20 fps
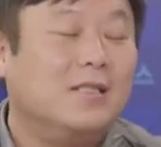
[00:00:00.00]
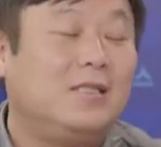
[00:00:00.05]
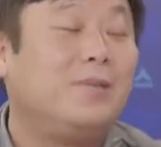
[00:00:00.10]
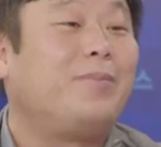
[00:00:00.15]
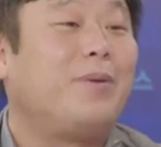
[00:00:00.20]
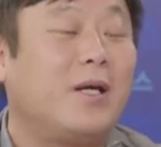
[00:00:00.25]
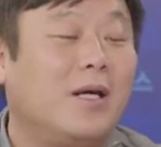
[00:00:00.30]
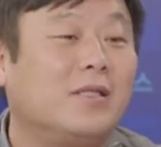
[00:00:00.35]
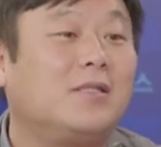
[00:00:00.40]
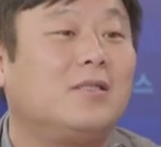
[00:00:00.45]

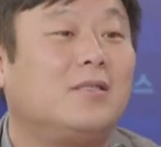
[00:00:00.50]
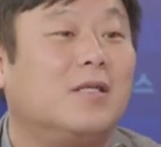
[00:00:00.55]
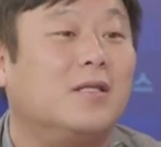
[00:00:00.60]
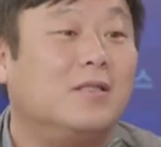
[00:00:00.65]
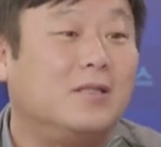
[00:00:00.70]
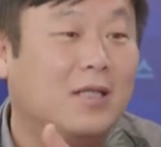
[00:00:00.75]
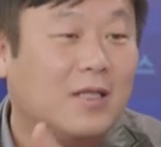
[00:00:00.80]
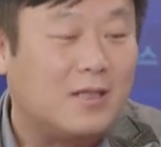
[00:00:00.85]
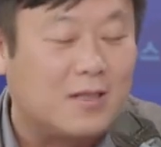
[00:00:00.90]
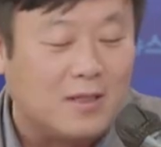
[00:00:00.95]
집회를 하셔서
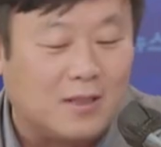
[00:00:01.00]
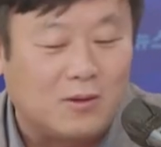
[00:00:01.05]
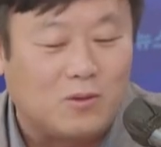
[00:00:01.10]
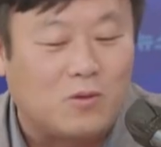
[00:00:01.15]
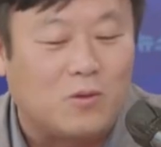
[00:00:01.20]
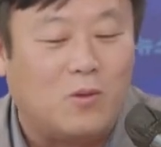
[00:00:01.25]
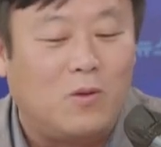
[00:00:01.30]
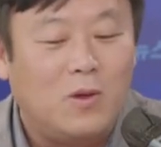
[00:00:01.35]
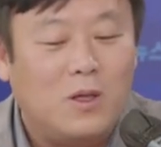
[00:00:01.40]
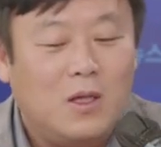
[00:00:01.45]
이제 예, 거기 또
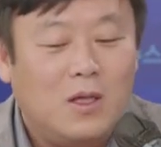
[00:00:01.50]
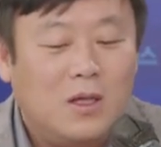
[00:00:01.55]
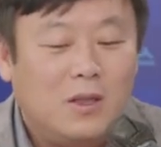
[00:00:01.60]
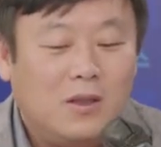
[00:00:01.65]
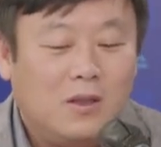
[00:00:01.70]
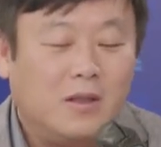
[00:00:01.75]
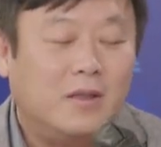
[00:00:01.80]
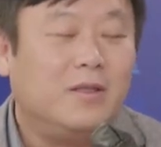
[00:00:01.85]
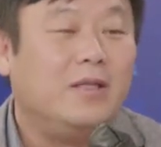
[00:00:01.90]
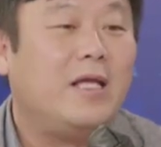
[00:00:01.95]
음.
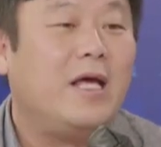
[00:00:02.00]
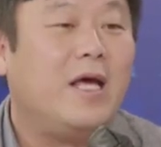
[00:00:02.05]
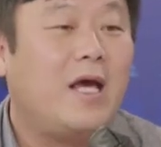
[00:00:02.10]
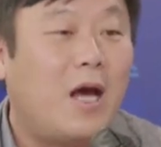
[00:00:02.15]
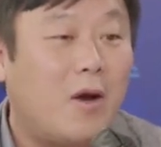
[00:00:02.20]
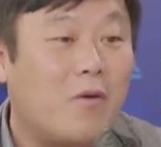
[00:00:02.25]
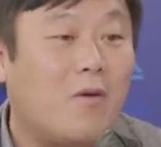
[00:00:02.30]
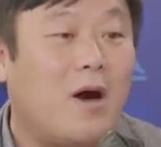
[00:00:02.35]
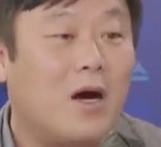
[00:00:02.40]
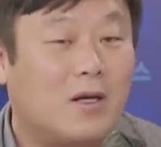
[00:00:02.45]

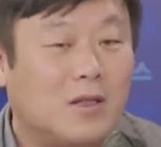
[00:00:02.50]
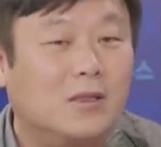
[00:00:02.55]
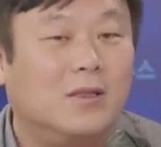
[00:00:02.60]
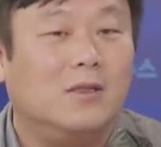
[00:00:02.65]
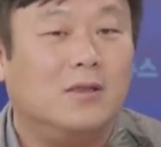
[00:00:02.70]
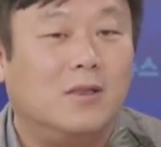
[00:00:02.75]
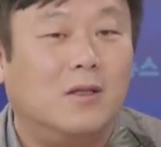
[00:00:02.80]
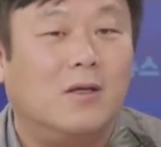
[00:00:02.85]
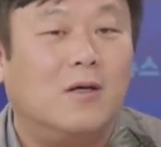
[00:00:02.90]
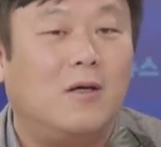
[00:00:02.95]
연대하러
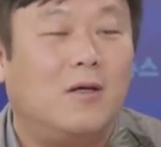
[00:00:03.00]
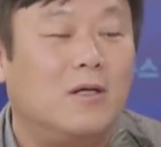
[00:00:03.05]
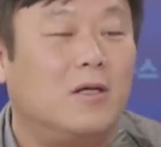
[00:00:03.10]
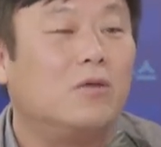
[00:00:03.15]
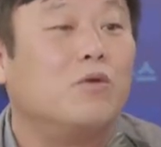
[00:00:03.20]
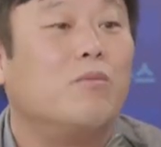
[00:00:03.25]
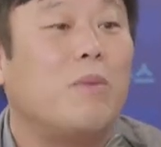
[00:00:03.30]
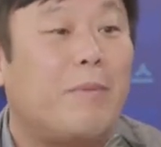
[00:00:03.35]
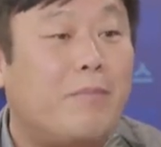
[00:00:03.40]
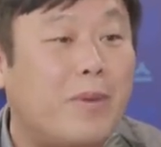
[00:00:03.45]
갔거든요.
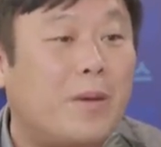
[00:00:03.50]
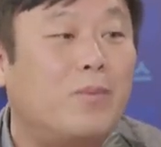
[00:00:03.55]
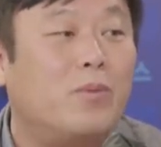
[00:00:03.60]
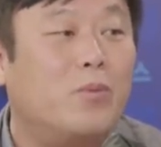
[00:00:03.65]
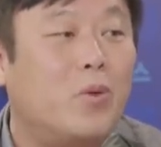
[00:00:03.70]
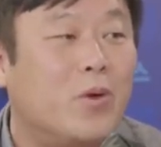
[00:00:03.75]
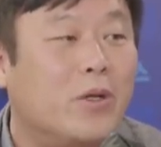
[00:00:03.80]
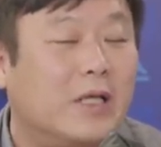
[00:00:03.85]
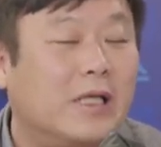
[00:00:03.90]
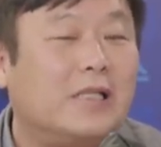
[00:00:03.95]
예. 몇백 분
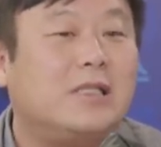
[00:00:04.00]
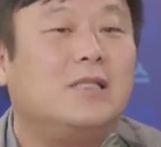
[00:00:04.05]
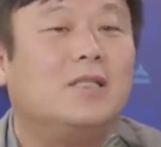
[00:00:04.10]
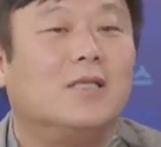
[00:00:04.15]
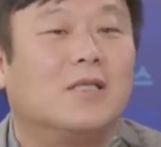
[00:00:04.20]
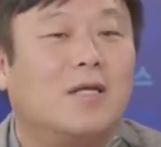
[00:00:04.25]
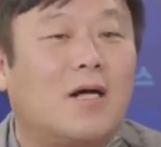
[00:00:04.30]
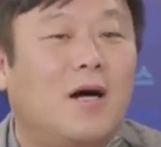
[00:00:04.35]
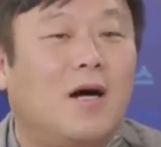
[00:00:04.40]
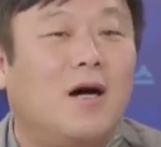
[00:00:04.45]
모여 계시니까
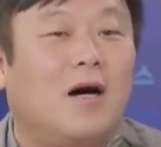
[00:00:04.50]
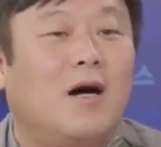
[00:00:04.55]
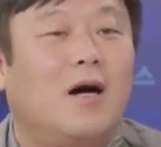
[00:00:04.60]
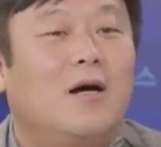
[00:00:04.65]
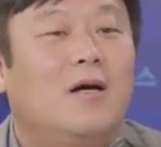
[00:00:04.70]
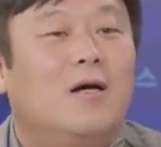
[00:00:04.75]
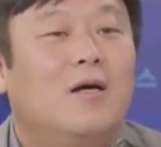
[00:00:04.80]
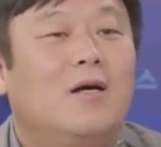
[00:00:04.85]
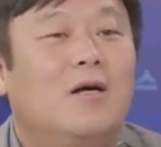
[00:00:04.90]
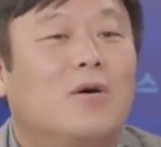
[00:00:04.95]

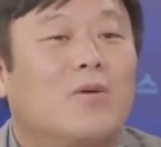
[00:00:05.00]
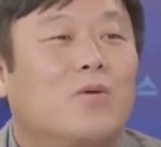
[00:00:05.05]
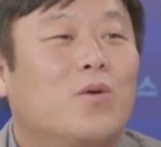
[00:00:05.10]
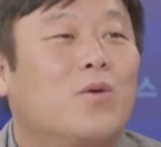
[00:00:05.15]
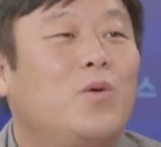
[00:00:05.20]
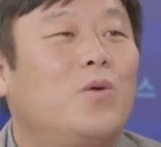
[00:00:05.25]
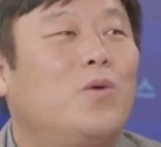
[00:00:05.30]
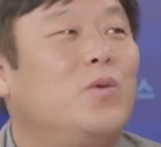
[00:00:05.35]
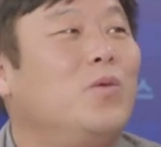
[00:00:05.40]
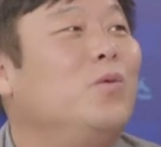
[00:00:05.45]
어.
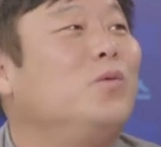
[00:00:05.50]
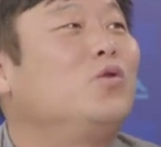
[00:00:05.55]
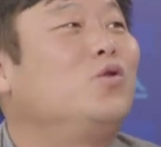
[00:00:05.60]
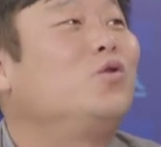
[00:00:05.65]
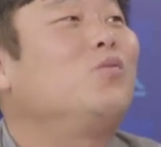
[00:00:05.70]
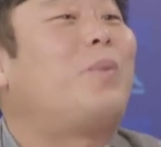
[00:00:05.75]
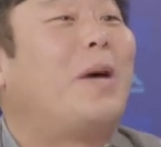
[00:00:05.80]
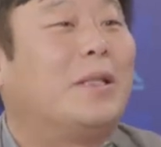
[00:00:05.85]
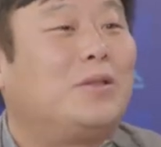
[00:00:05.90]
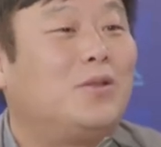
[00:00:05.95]
그러고
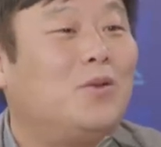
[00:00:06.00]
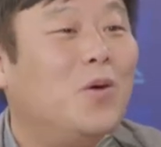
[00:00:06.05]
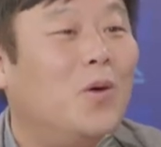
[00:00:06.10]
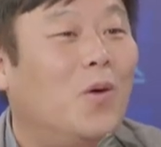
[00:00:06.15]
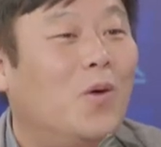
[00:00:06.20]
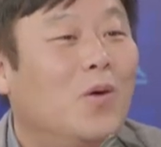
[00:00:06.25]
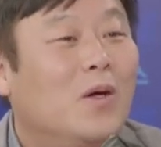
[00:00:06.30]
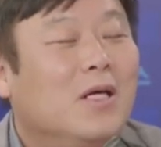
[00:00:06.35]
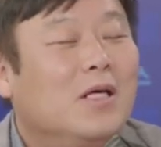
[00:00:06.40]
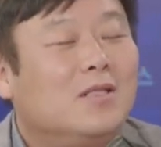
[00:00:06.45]
쭉 봤죠.
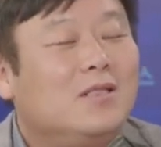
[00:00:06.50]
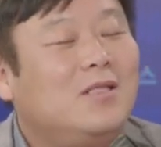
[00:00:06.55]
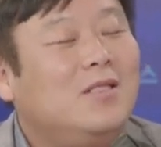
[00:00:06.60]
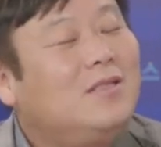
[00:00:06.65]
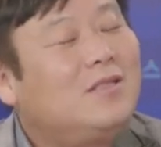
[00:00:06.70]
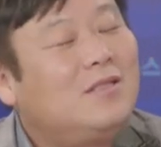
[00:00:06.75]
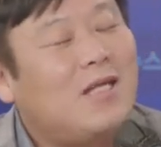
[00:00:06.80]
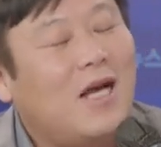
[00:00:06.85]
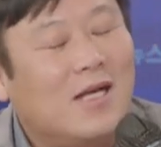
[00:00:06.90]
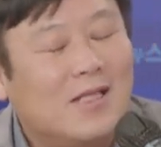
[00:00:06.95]
음.
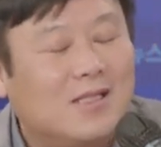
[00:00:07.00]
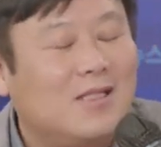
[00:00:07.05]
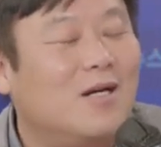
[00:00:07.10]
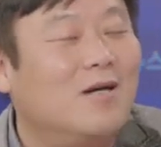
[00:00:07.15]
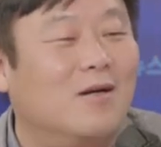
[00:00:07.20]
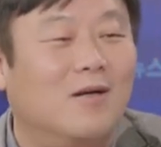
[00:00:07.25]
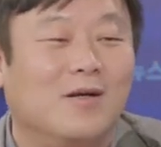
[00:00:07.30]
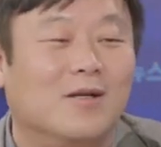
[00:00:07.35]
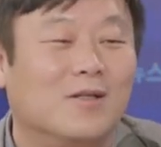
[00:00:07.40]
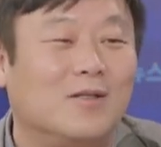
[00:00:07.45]
진짜 한 시간
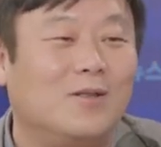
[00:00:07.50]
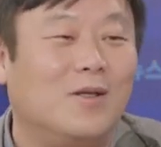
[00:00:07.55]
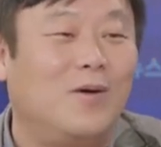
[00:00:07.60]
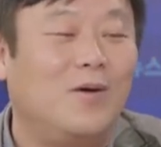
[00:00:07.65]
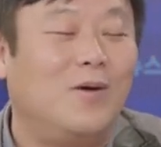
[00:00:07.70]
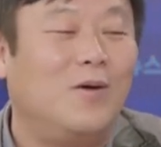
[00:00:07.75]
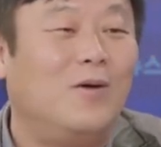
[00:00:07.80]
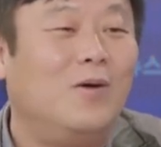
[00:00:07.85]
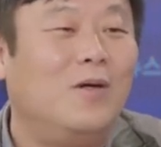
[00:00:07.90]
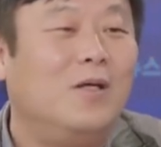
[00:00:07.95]
걸렸어요.
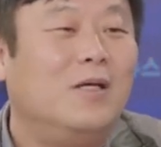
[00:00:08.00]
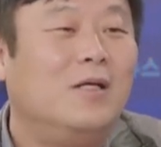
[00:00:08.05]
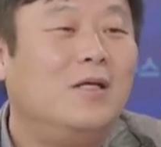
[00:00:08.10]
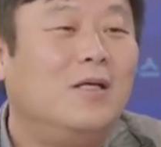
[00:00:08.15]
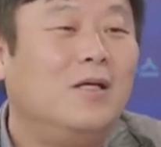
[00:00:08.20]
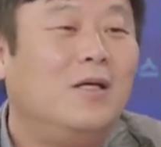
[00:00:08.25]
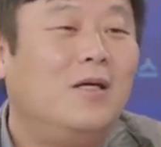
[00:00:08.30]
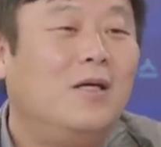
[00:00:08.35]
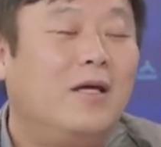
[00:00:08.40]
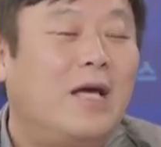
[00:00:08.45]
그러니까
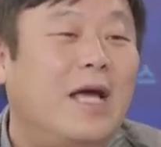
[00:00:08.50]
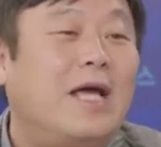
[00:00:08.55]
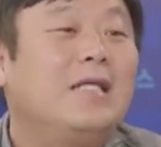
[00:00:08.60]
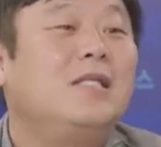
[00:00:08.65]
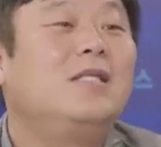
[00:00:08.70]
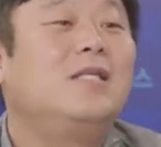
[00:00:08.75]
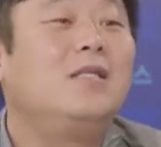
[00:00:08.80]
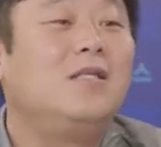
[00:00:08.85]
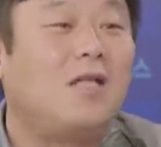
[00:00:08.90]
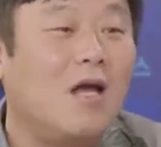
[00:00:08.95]
곧
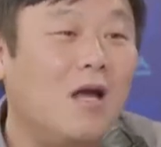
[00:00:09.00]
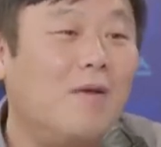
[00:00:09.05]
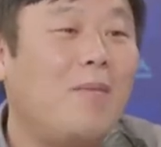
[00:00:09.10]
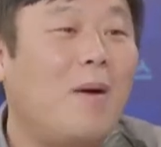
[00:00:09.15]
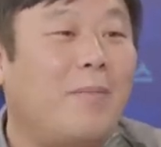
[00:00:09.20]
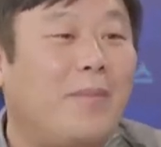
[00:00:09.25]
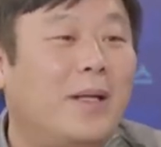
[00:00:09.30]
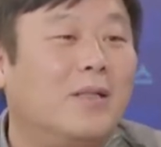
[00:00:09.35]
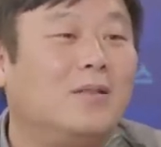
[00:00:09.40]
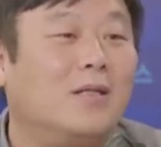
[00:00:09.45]
빠져나오신 행진 대열만
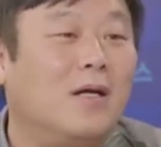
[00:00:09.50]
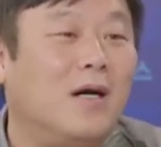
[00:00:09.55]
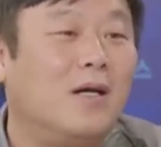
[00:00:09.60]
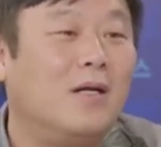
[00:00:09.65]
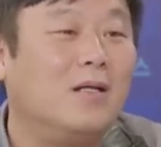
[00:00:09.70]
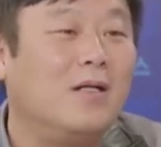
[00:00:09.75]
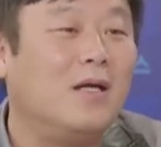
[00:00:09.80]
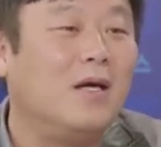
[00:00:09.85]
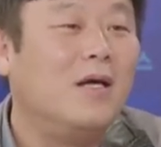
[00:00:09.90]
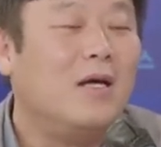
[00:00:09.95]
빠져나가는.
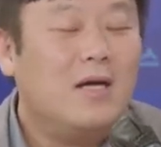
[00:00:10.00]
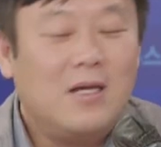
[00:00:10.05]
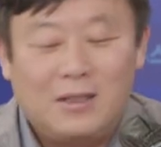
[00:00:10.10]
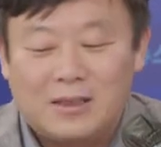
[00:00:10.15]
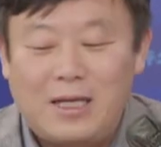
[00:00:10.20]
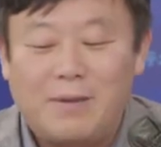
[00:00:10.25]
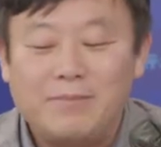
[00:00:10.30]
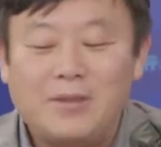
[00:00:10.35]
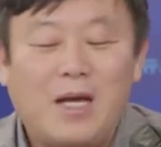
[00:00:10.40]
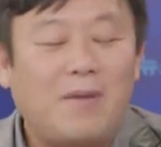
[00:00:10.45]
그러니까요.
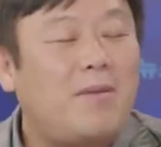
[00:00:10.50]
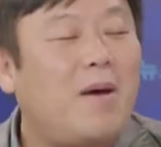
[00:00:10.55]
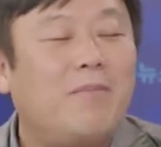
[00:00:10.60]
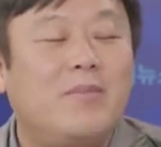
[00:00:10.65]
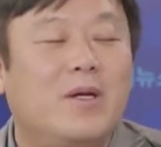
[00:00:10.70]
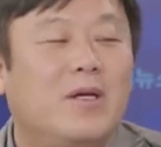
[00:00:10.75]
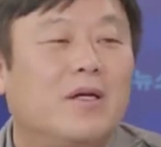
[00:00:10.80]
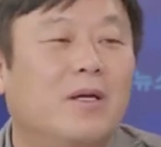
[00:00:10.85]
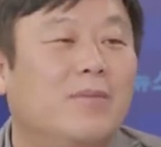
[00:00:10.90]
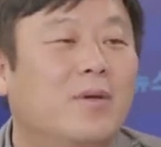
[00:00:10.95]
삼사만
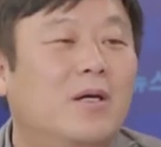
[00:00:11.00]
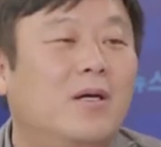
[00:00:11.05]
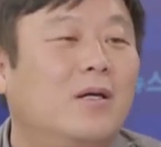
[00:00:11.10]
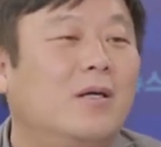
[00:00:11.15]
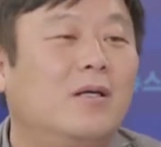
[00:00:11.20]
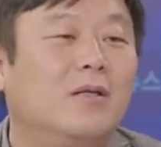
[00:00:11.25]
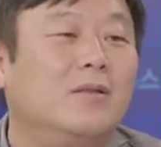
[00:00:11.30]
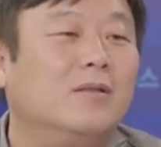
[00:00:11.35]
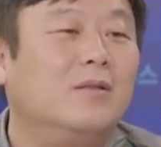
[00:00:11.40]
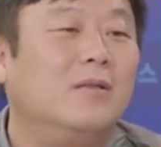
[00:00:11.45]

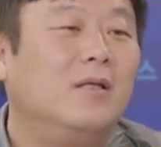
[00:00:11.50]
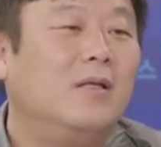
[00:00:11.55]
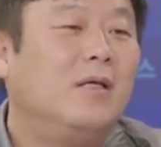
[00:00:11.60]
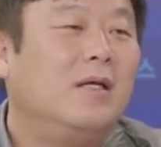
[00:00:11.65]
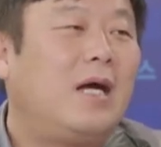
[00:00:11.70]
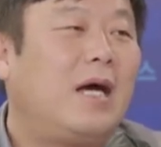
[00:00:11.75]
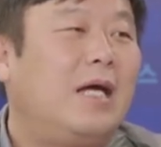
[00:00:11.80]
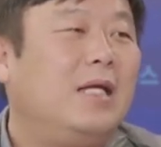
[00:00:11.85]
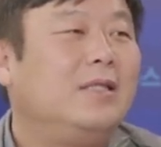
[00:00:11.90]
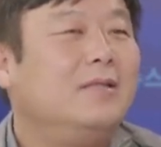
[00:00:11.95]
명이면 그렇게
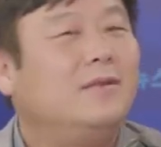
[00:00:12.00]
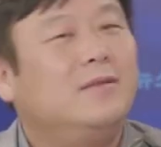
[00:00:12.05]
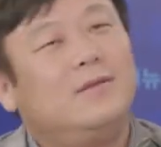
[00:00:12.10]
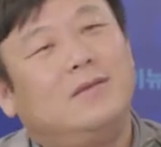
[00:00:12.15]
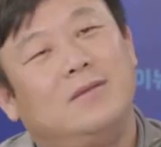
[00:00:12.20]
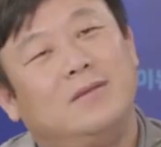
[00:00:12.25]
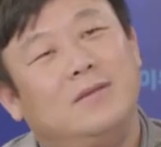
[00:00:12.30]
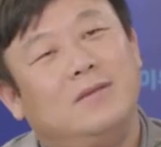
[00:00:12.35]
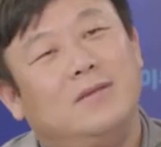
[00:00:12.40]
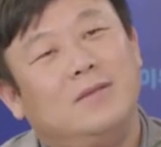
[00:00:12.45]
할 수가
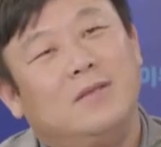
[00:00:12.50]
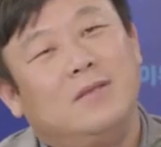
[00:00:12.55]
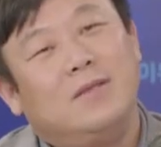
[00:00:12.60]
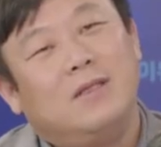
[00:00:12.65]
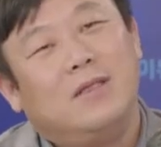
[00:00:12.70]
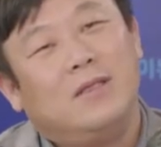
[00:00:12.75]
없죠.